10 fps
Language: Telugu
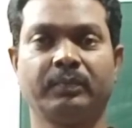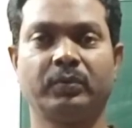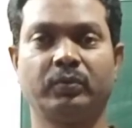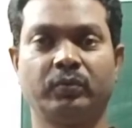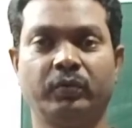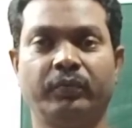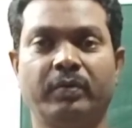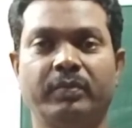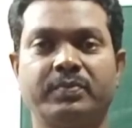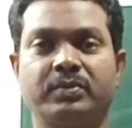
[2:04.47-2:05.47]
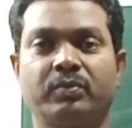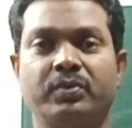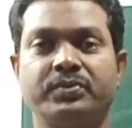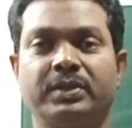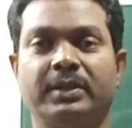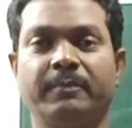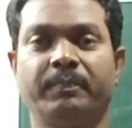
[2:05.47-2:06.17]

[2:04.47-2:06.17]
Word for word: ఇప్పుడు డూ వెబ్స్ గురించి